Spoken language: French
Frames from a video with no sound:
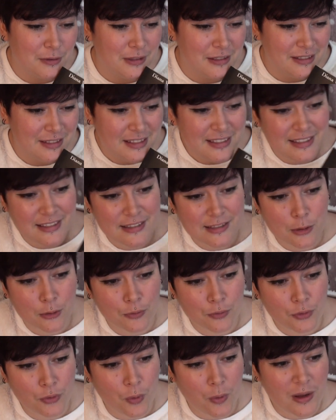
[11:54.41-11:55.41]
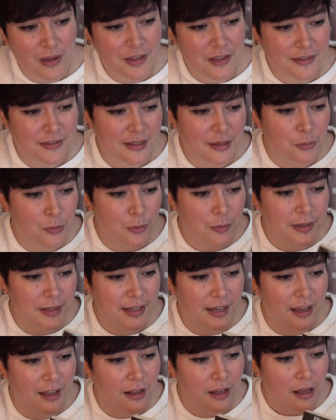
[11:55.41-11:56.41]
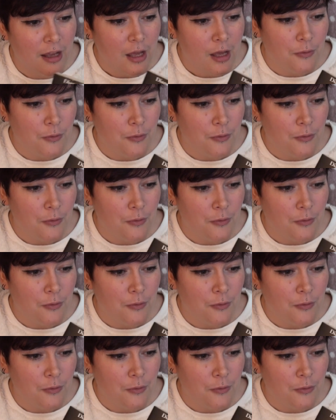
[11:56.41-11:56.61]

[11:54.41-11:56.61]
si c'est ce que vous croyez, mis Michael.